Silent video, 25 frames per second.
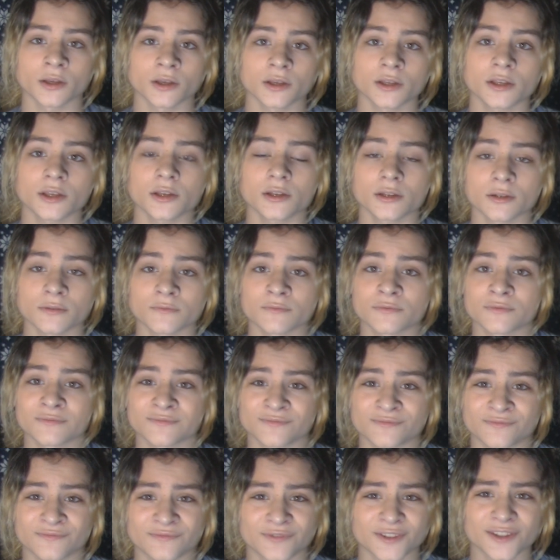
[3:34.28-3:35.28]
И
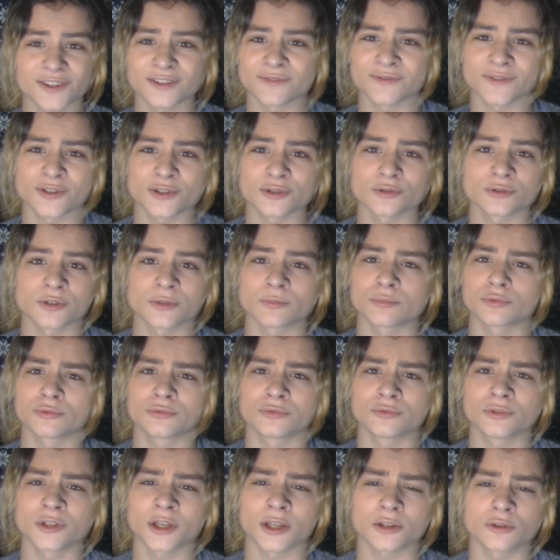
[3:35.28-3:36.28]
в, в этом видео я, буду,
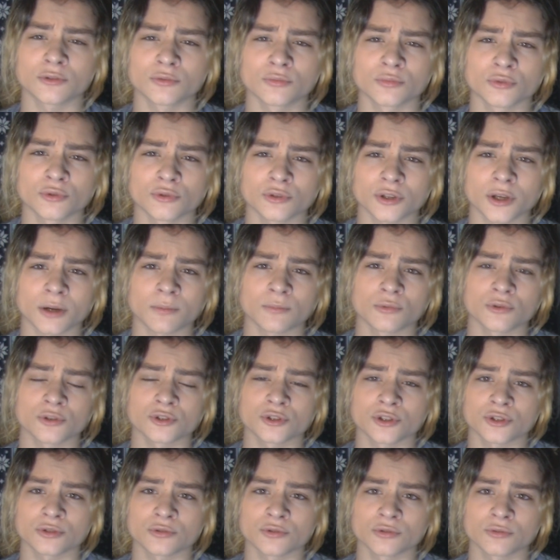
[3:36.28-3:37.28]
я думаю, я
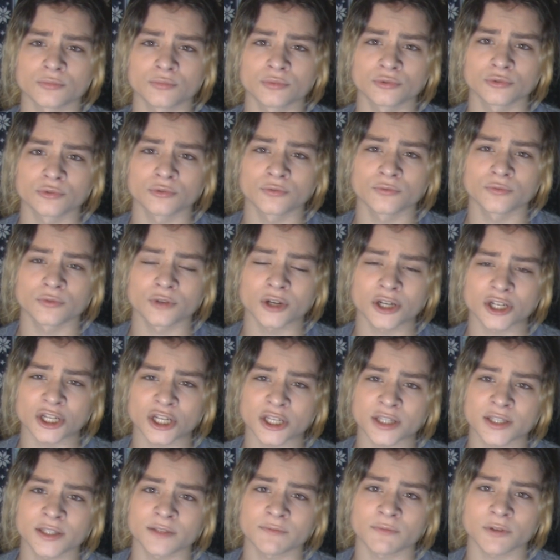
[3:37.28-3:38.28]
больше буду
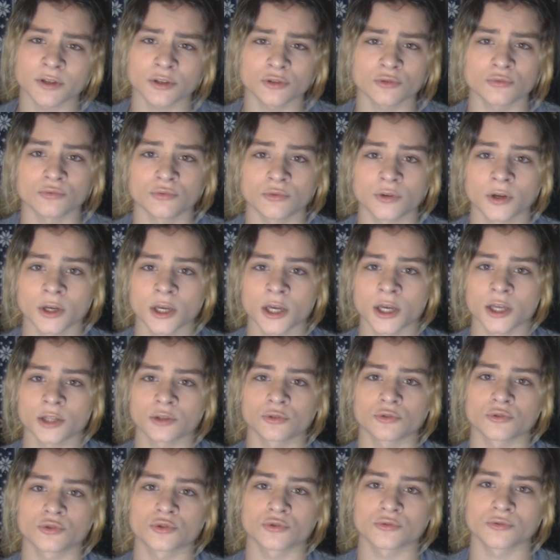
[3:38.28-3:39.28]
выражать свою
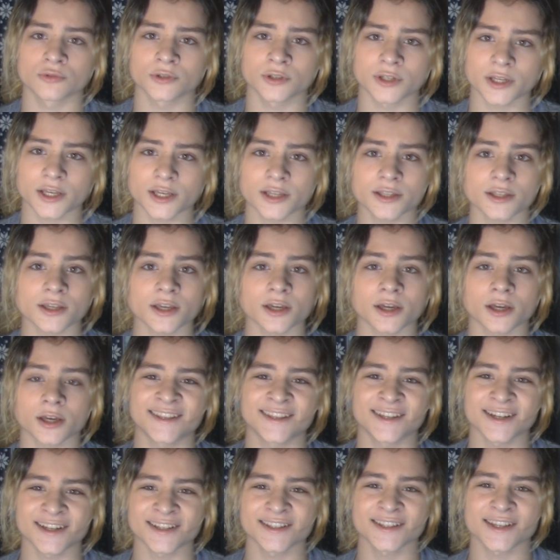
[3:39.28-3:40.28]
точку зрения,
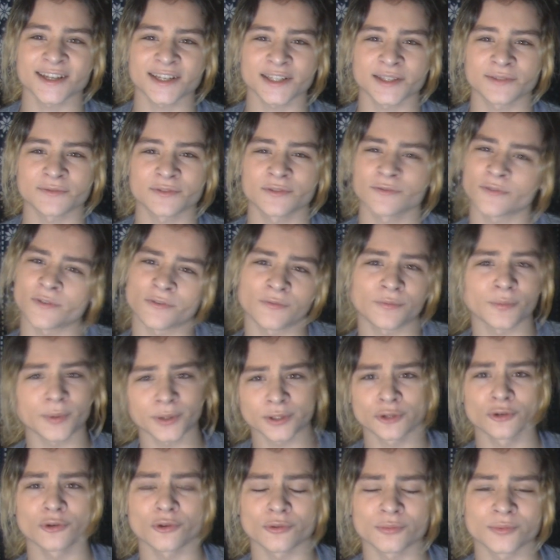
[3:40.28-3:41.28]
не рассказывать вам в
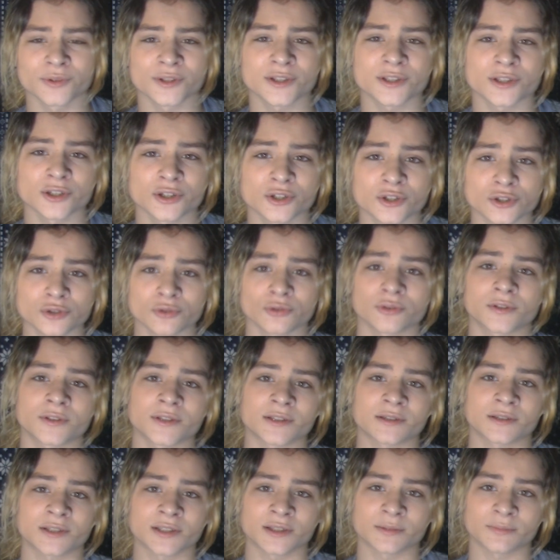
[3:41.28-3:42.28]
подробностях, что это
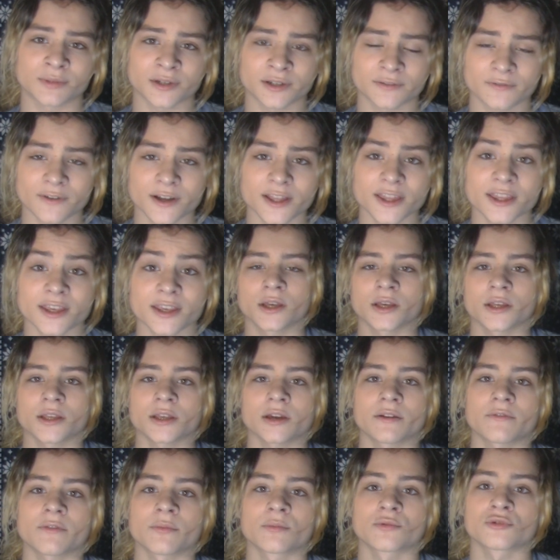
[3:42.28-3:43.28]
за заболевание.
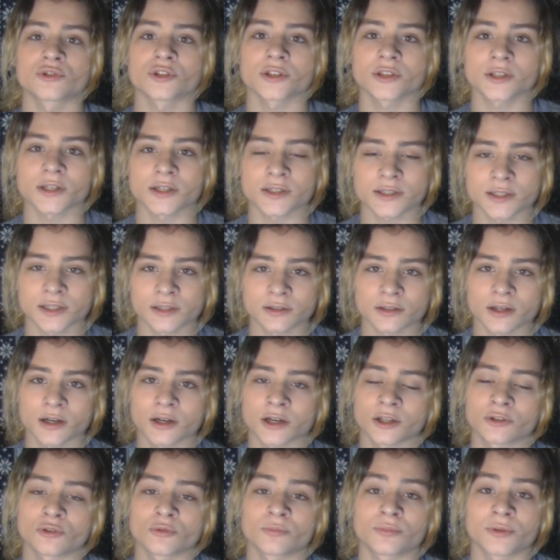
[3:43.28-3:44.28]
Я вам уже сказал,
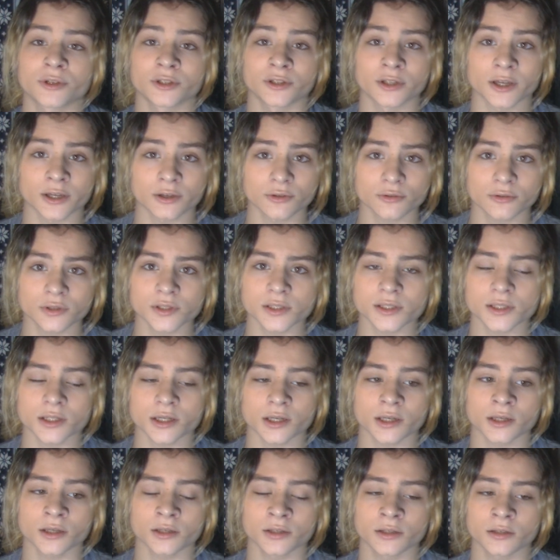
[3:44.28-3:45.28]
как оно
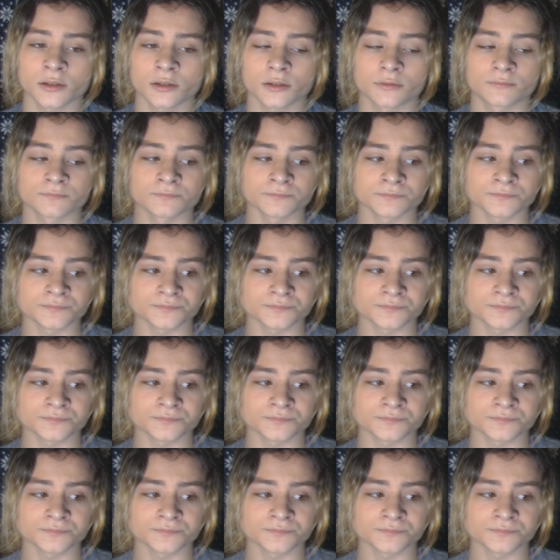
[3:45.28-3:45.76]
передается и